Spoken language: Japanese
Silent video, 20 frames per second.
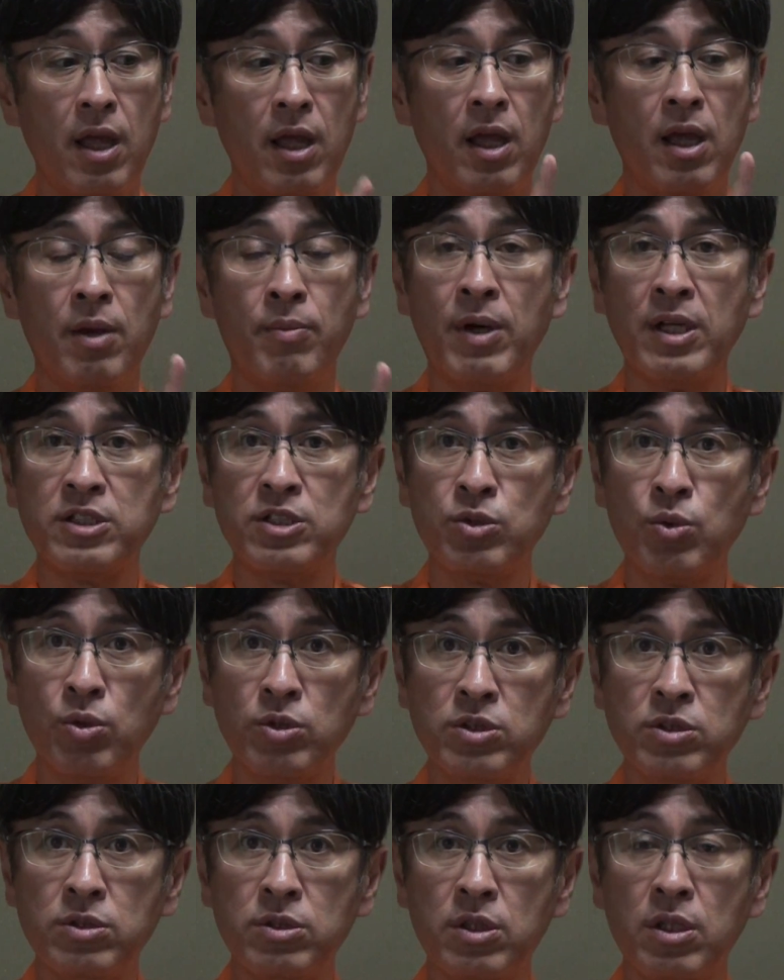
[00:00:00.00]
えー、まあ、恥
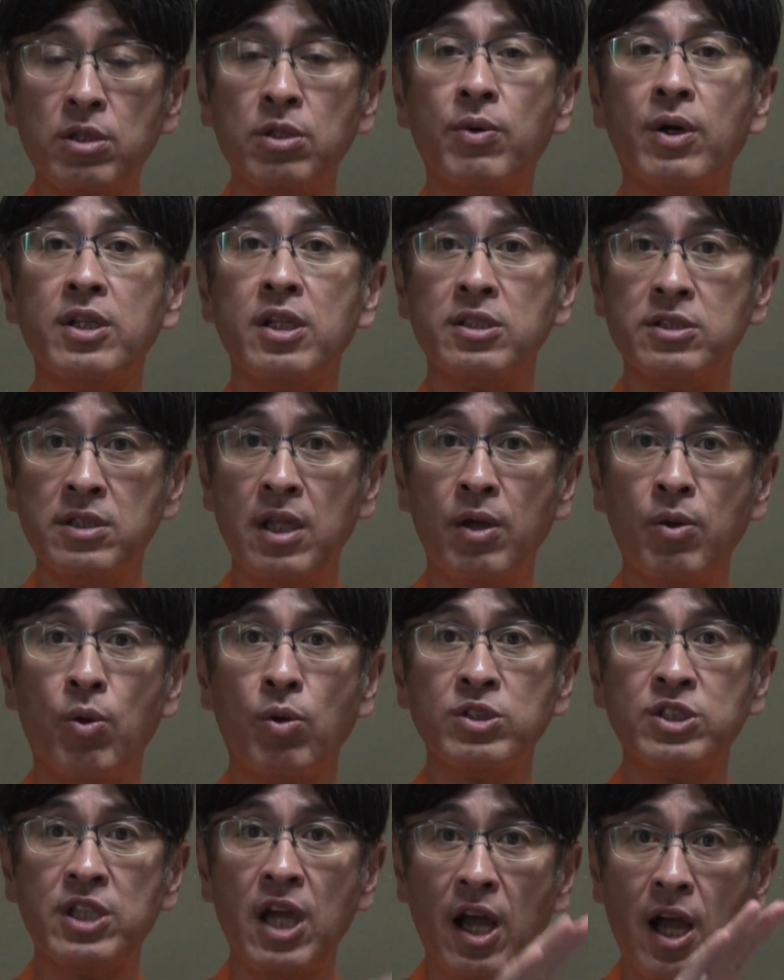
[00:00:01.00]
骨っていうのはですね
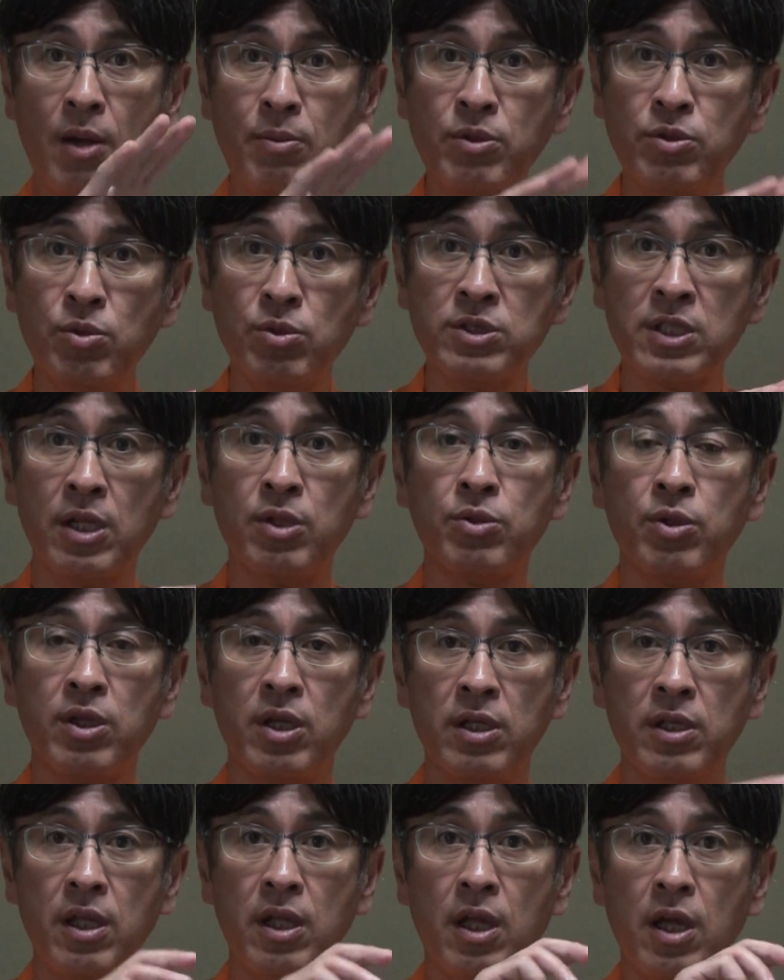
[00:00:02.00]
こうしゃがむ動作の
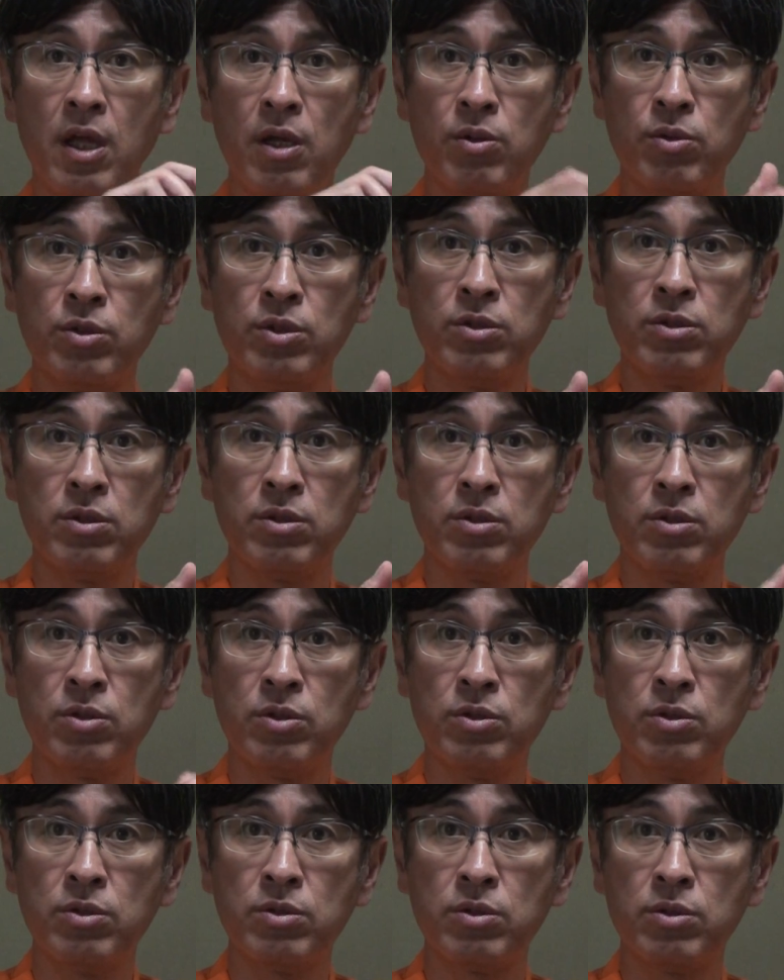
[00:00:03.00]
時にくる
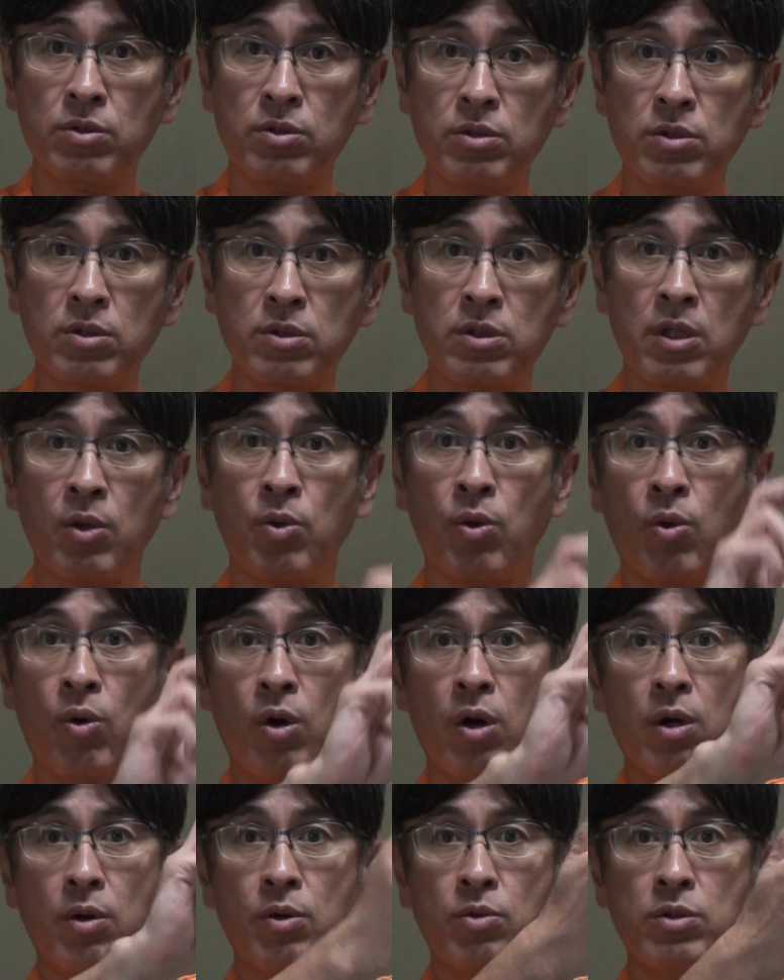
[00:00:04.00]
くるくるって
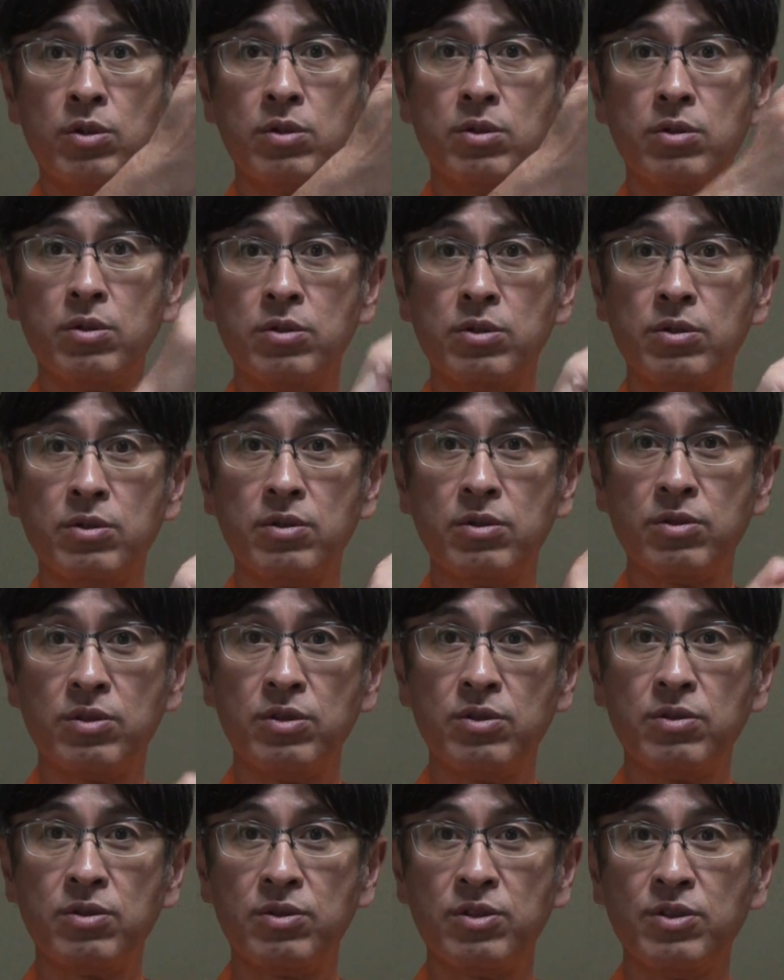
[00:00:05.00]
こうくるくるく
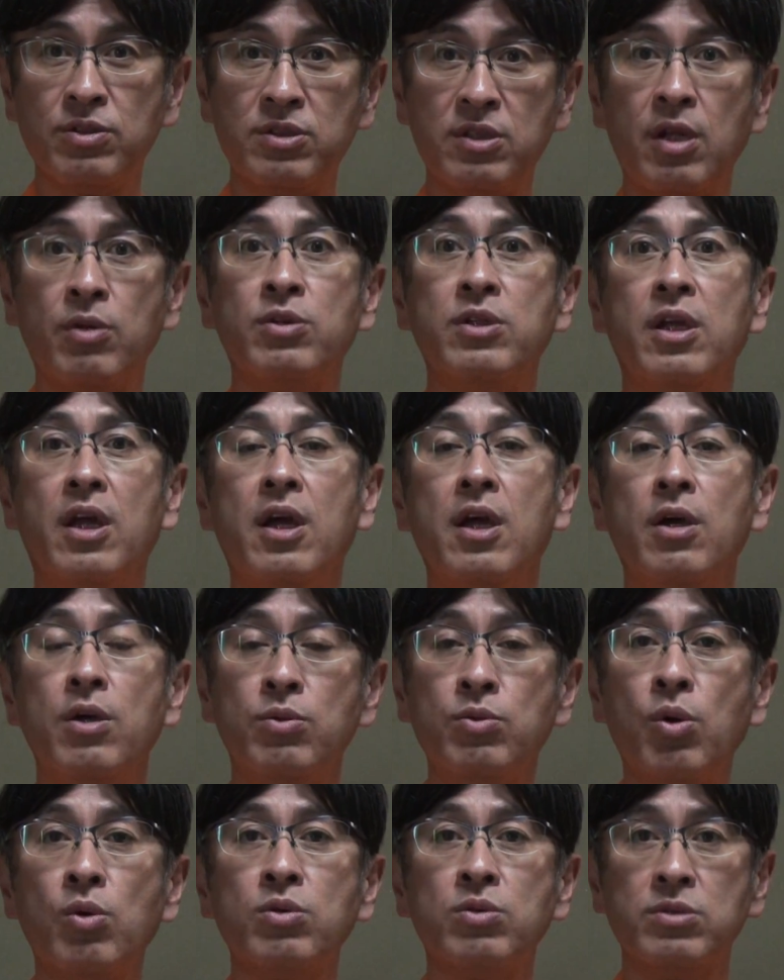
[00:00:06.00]
るくるっていうふうに
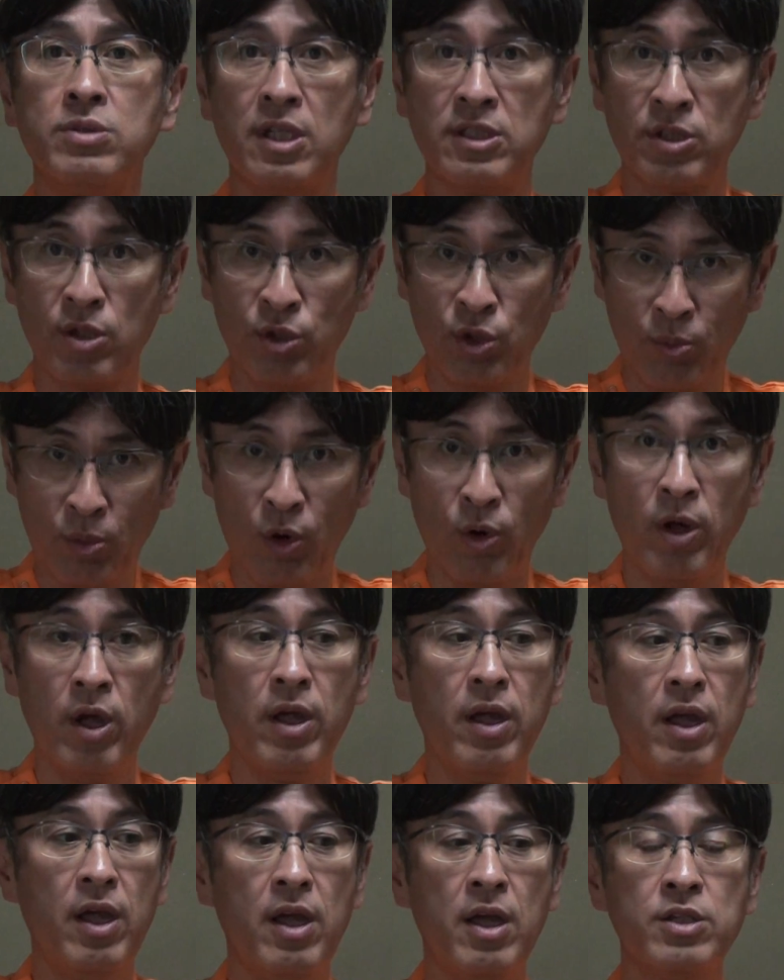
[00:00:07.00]
動くんですけども、
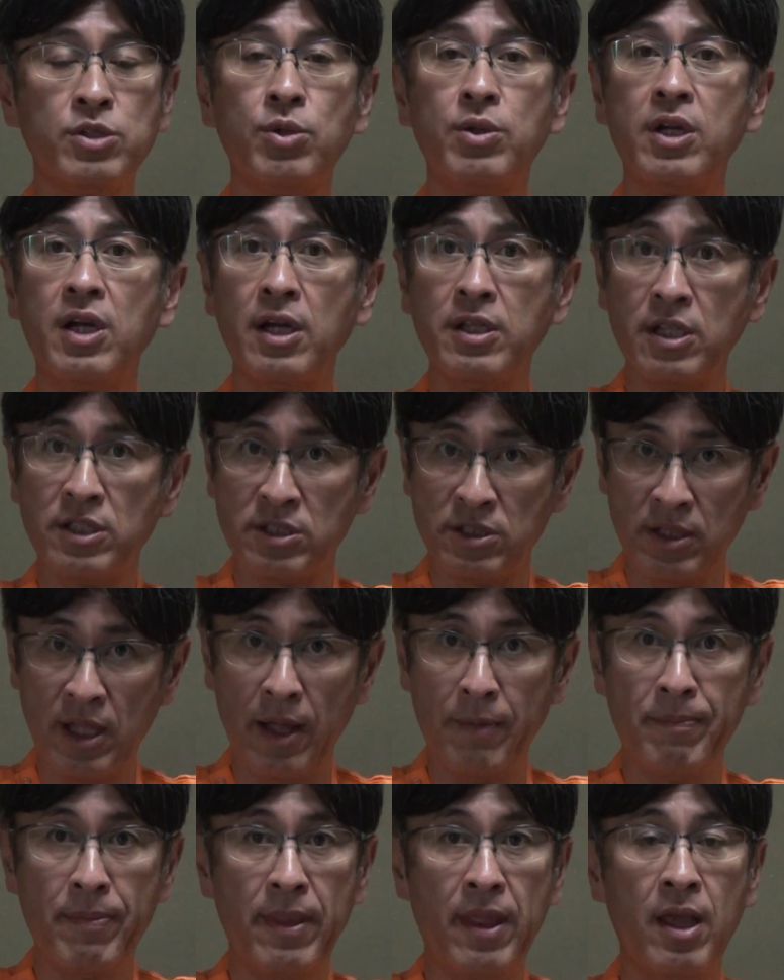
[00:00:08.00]
えそれがです
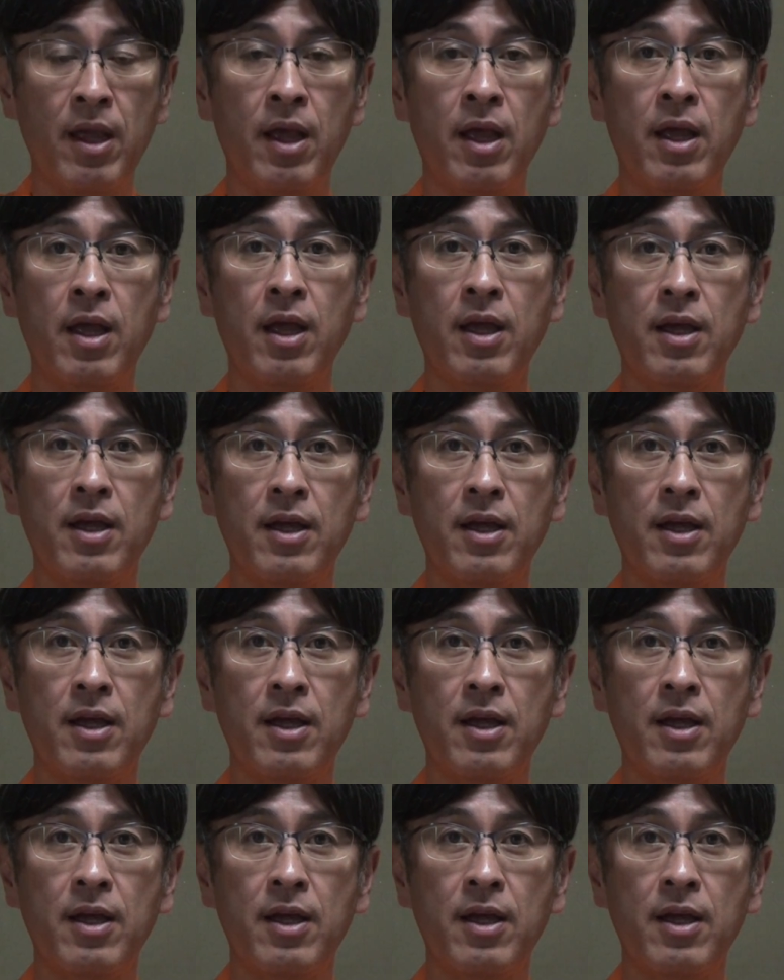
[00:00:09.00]
ね、えー